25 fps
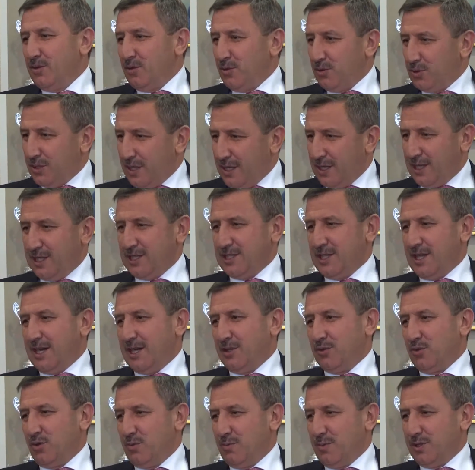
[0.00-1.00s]
Kütahya'da
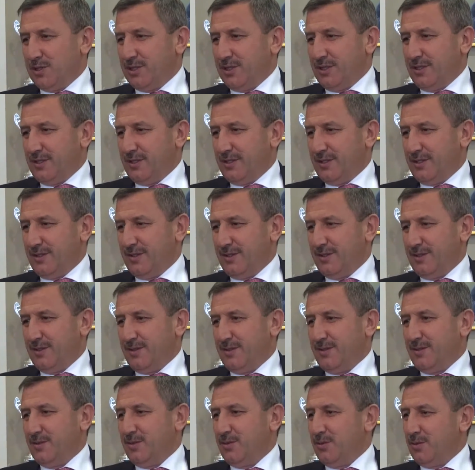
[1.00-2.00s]
zararda olmasın.
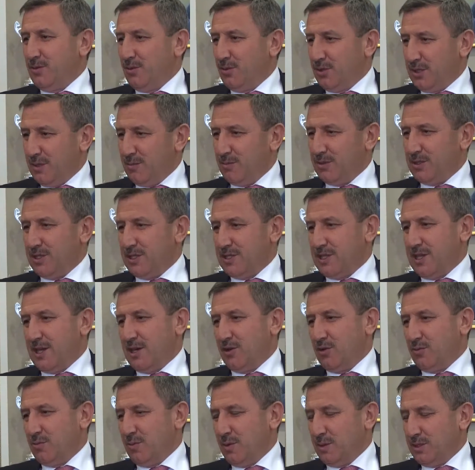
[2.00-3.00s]
Ülkemizde
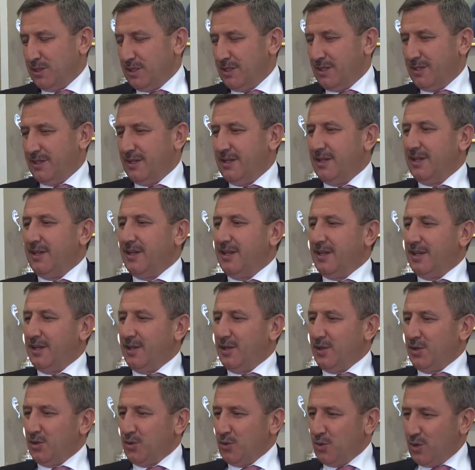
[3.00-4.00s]
zarar olmasın.
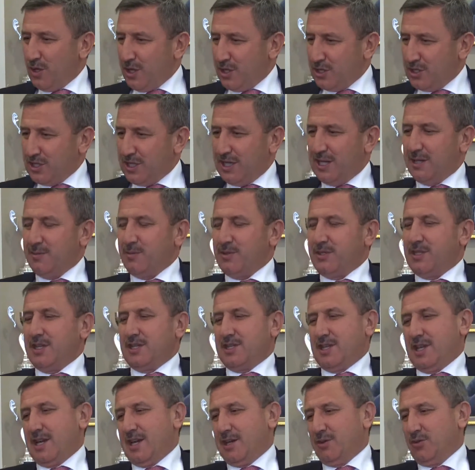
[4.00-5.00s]
Yöneticilerimiz de
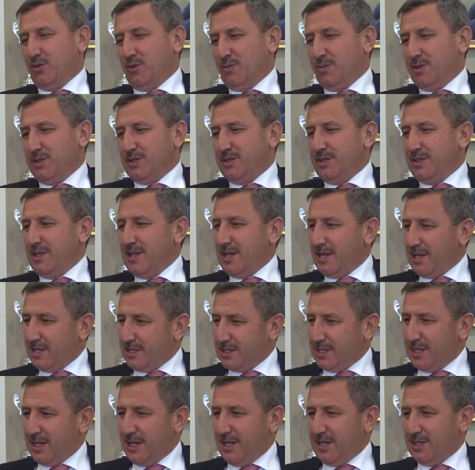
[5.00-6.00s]
zararda olmasın.
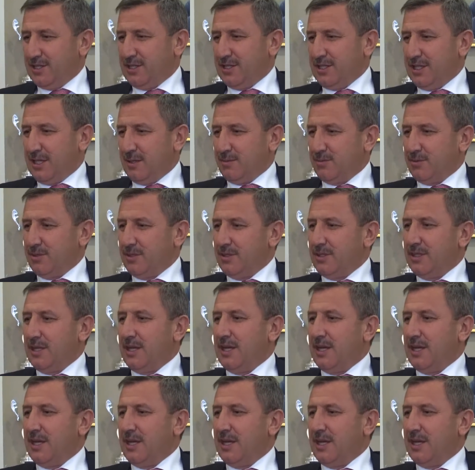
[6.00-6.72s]
Herkes daha iyisini yapsın.